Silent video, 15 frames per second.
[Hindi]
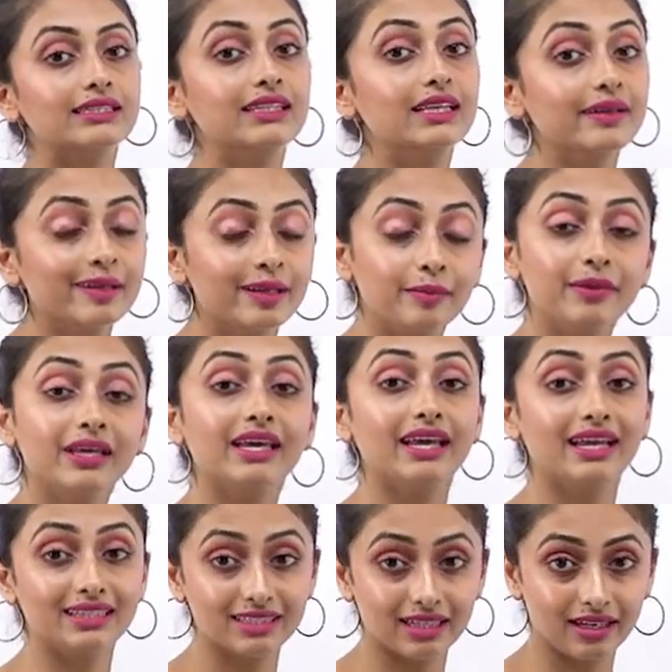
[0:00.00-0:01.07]
दिखने में
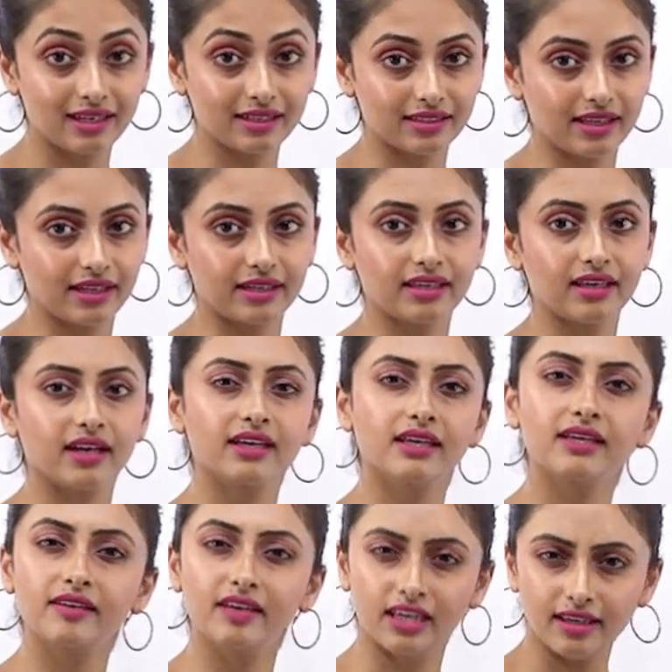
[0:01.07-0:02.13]
ऐसा ही लगता है क्या
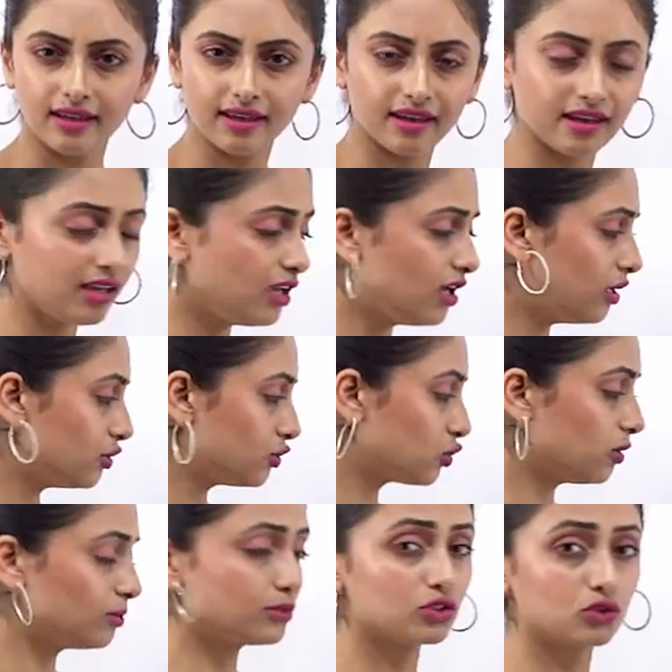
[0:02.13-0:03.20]
ये यही है जो
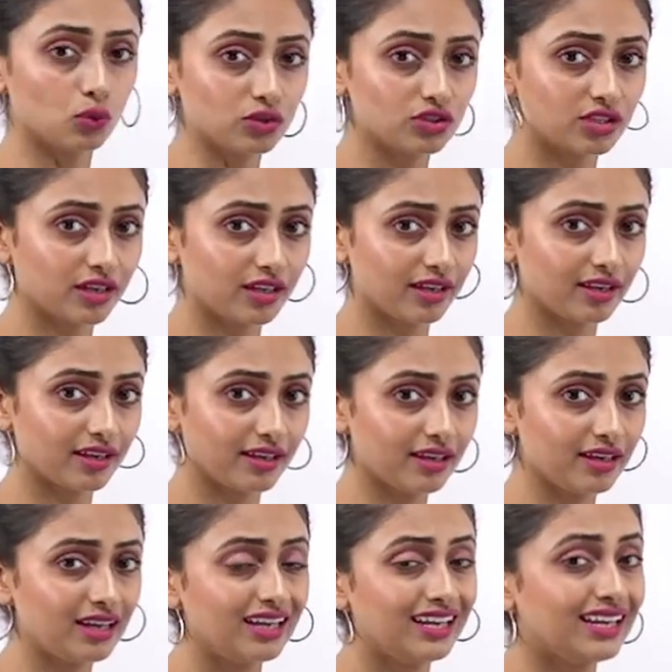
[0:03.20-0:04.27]
हम सोच रहे
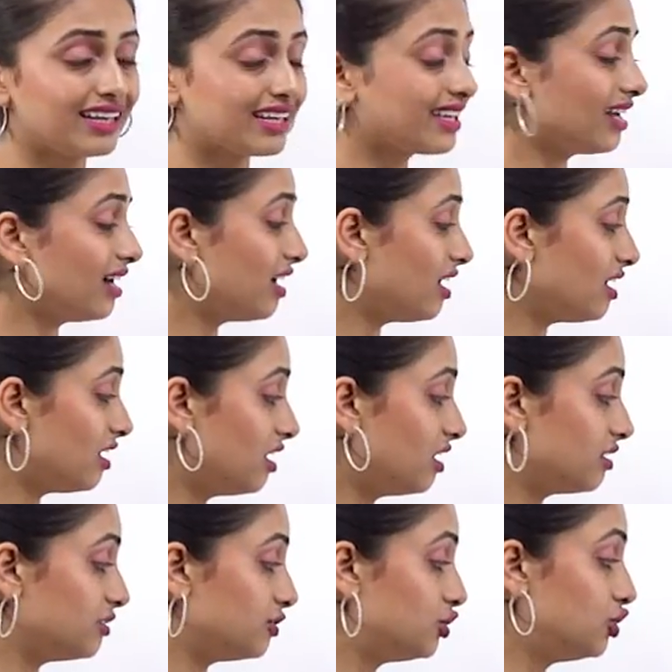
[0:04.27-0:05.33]
हैं क्या
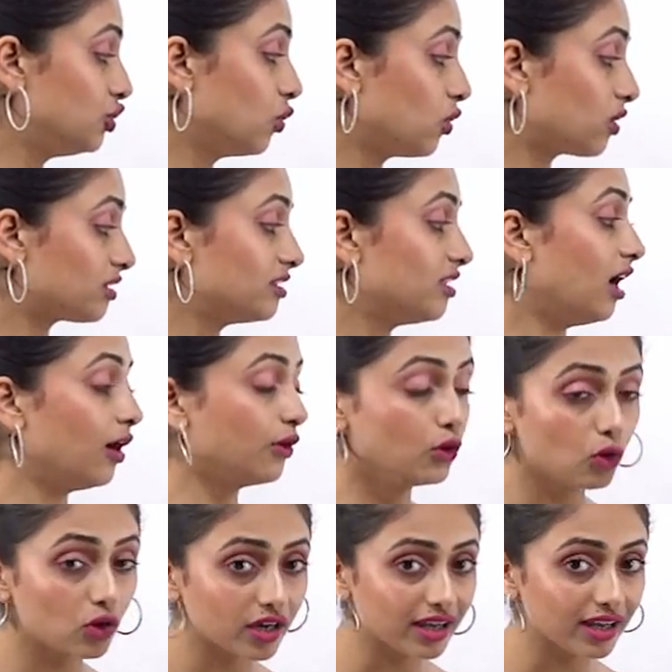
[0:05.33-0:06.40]

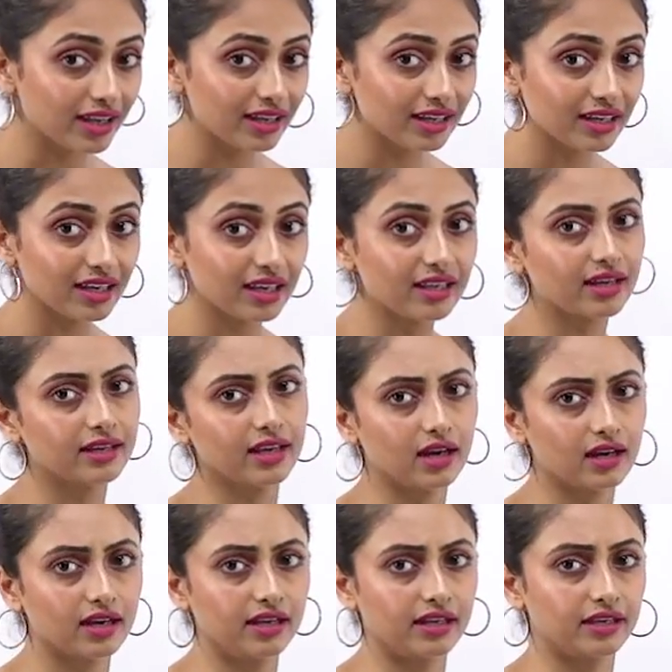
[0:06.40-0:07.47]
जियोरदानो कहेंगे या क्या
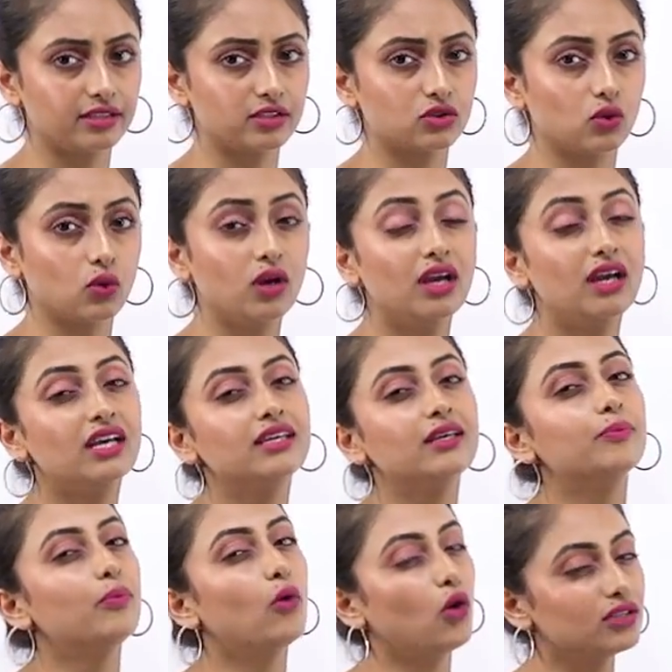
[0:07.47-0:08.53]
कहेंगे इसको
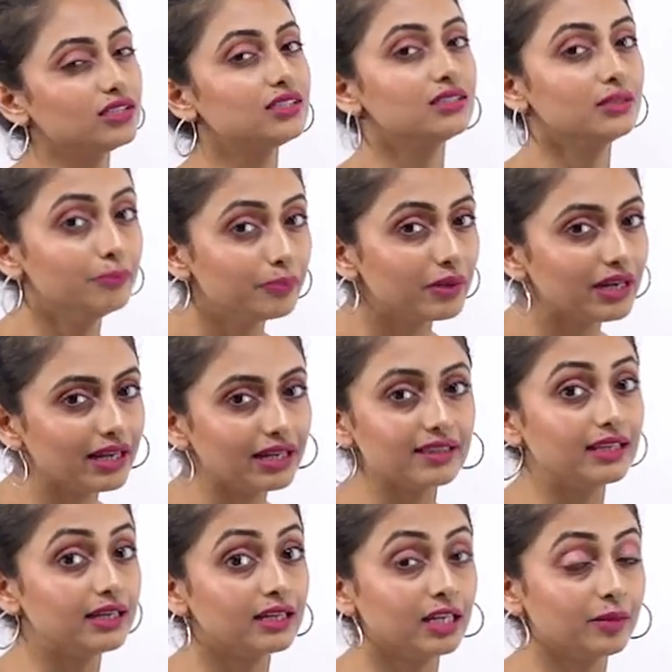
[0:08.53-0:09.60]
ये बहुत सिंपल है
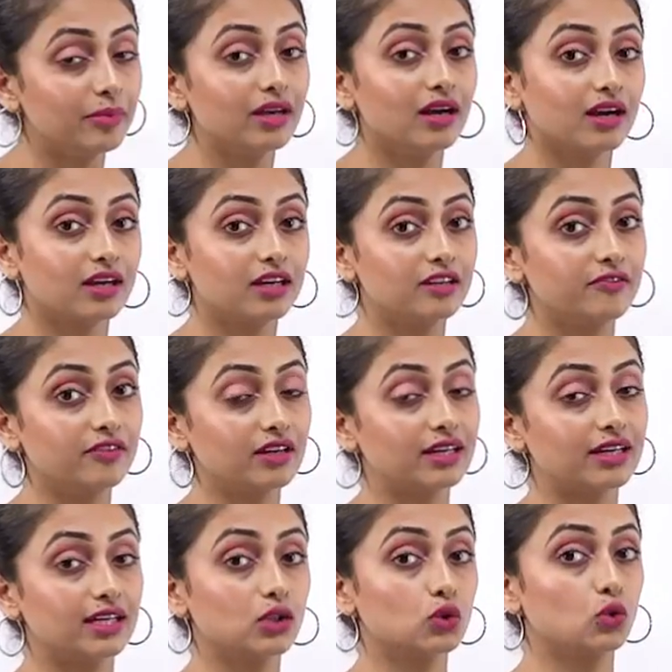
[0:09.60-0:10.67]
दिखने में अगर
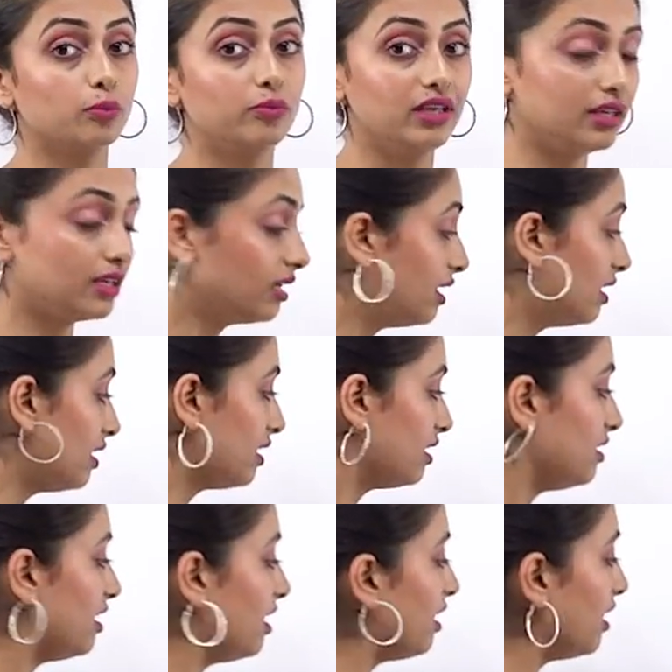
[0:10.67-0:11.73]
डिफ़िकल्ट है तो भी
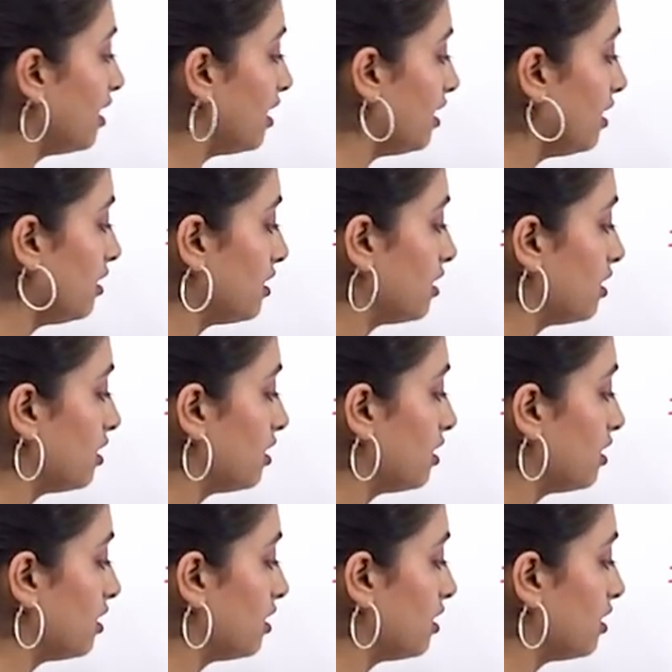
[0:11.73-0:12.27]
ये है